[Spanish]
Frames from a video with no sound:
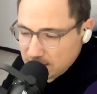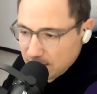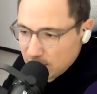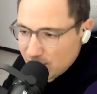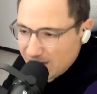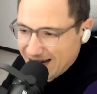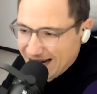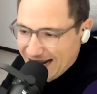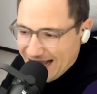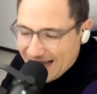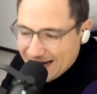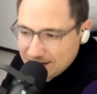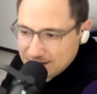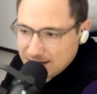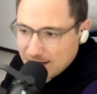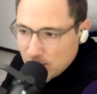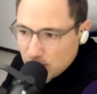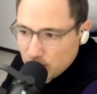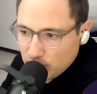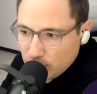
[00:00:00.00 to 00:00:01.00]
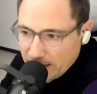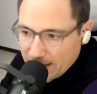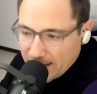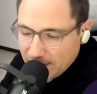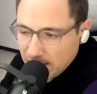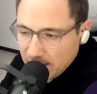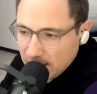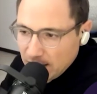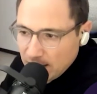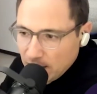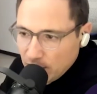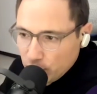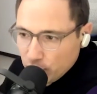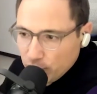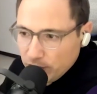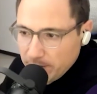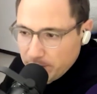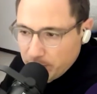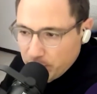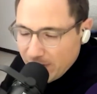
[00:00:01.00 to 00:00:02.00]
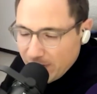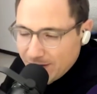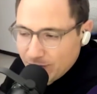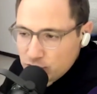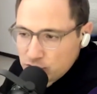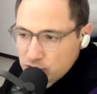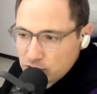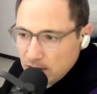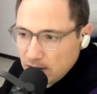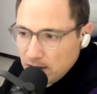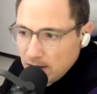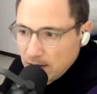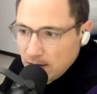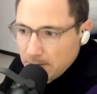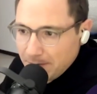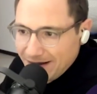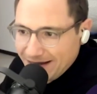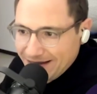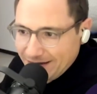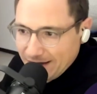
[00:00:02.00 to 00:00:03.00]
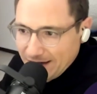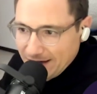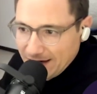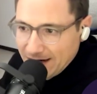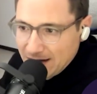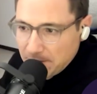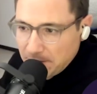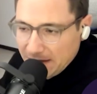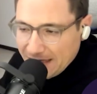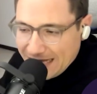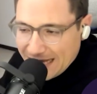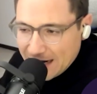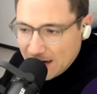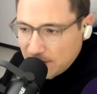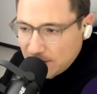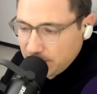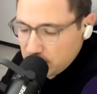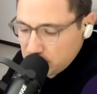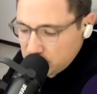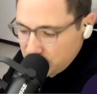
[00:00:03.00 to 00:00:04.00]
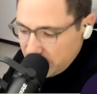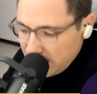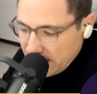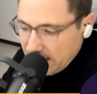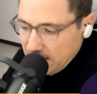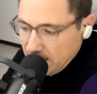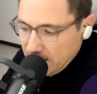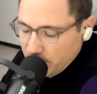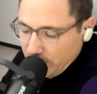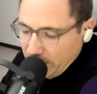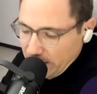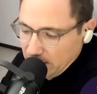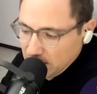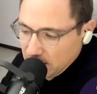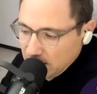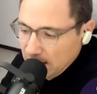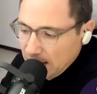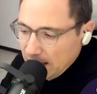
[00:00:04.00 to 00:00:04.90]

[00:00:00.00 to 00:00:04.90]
Quiero crear esta comunidad donde podamos mantener y aplicar la filosofía de